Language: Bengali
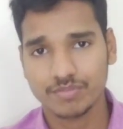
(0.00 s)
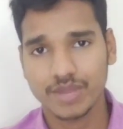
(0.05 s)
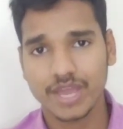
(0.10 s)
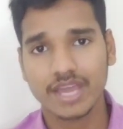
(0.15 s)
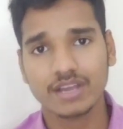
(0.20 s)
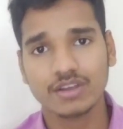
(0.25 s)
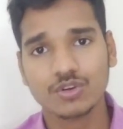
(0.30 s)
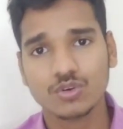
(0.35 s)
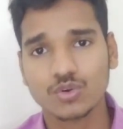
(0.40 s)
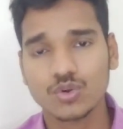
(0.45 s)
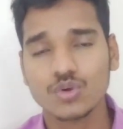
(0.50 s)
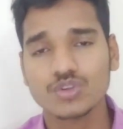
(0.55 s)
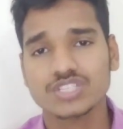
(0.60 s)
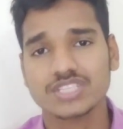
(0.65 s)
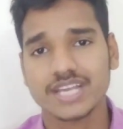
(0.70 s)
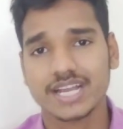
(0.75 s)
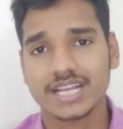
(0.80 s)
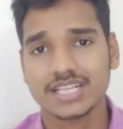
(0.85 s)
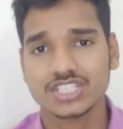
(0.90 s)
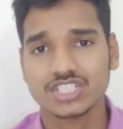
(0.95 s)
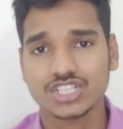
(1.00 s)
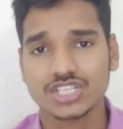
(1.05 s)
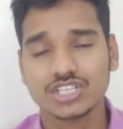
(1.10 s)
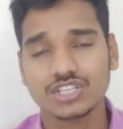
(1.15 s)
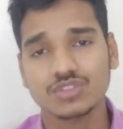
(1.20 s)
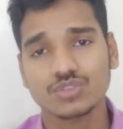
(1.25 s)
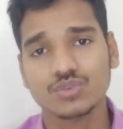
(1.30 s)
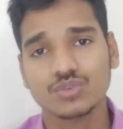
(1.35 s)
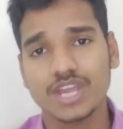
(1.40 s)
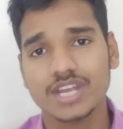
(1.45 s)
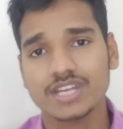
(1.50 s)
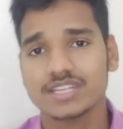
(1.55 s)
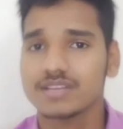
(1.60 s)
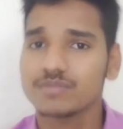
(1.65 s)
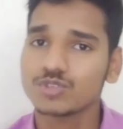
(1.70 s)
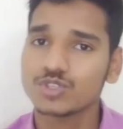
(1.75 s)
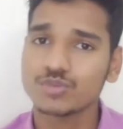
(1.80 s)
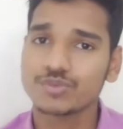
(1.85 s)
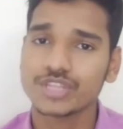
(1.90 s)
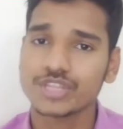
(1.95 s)
ব্যাংক ক্লোজ দেখাচ্ছে কিন্তু
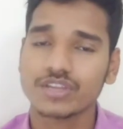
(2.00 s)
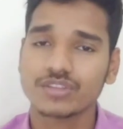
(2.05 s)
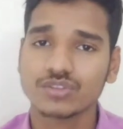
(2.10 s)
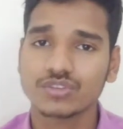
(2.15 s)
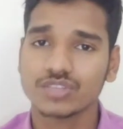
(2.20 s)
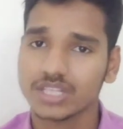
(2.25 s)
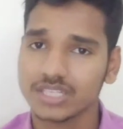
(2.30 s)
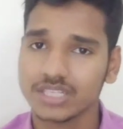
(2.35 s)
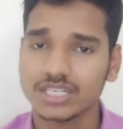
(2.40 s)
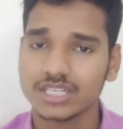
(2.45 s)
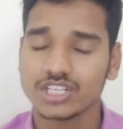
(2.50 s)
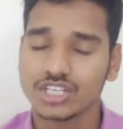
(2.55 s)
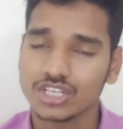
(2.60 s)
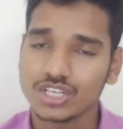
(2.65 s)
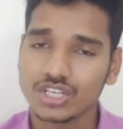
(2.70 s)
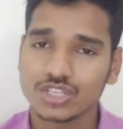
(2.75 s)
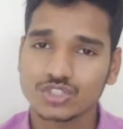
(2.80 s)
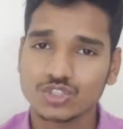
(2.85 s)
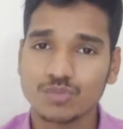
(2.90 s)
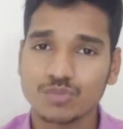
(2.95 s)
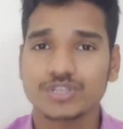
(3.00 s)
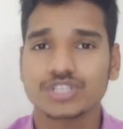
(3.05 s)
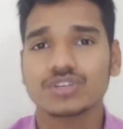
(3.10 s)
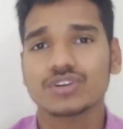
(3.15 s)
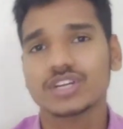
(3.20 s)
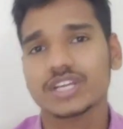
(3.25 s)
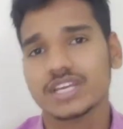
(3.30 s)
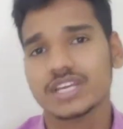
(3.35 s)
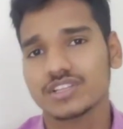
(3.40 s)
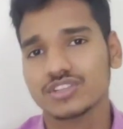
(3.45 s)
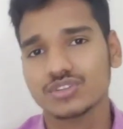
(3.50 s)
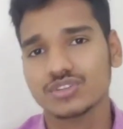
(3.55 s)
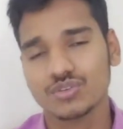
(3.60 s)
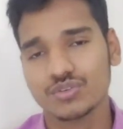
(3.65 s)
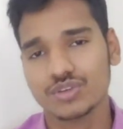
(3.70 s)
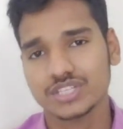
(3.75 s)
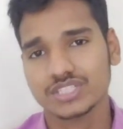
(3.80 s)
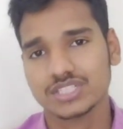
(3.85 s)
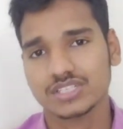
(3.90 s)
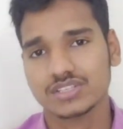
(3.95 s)
এটিএম সুবিধা কিন্তু তাদের চব্বিশ ঘন্টায় কিন্তু
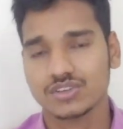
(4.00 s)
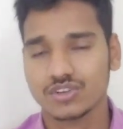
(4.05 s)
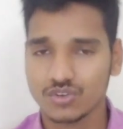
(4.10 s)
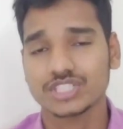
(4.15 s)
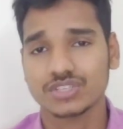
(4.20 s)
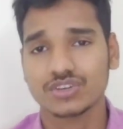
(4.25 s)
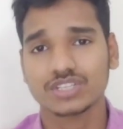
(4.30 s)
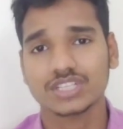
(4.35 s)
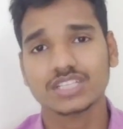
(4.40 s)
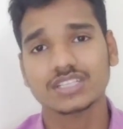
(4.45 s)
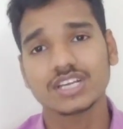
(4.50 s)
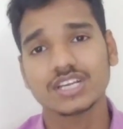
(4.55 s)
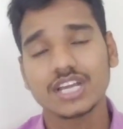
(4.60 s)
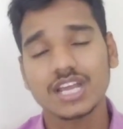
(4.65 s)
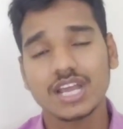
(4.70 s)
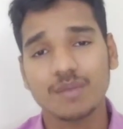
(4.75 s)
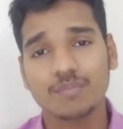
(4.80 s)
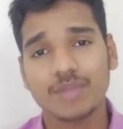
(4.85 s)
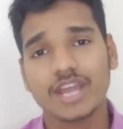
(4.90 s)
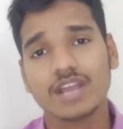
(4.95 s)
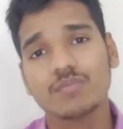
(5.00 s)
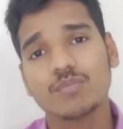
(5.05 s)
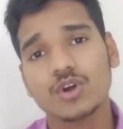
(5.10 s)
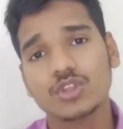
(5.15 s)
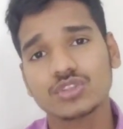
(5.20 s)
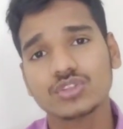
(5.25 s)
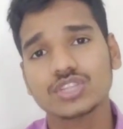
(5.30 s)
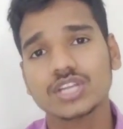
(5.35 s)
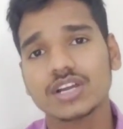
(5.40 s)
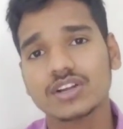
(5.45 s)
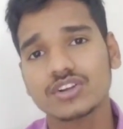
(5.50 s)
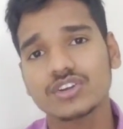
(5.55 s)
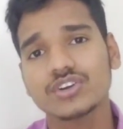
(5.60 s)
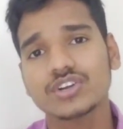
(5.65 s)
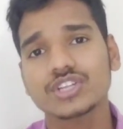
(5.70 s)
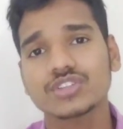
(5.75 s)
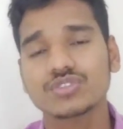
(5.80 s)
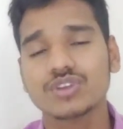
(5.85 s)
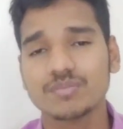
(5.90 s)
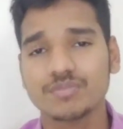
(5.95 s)
রয়েছে অর্থাৎ ব্যাংক বন্ধ থাকলেও
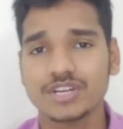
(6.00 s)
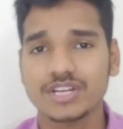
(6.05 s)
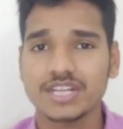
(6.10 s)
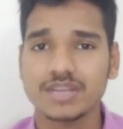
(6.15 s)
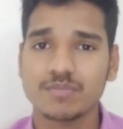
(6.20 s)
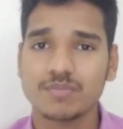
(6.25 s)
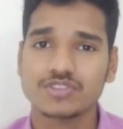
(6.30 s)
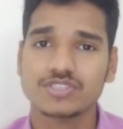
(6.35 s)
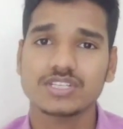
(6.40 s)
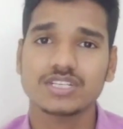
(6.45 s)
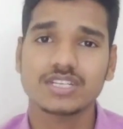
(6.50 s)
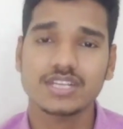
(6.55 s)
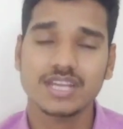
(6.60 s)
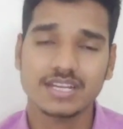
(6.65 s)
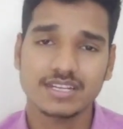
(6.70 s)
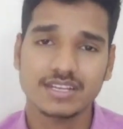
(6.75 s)
কিন্তু আপনি ডিপোজিট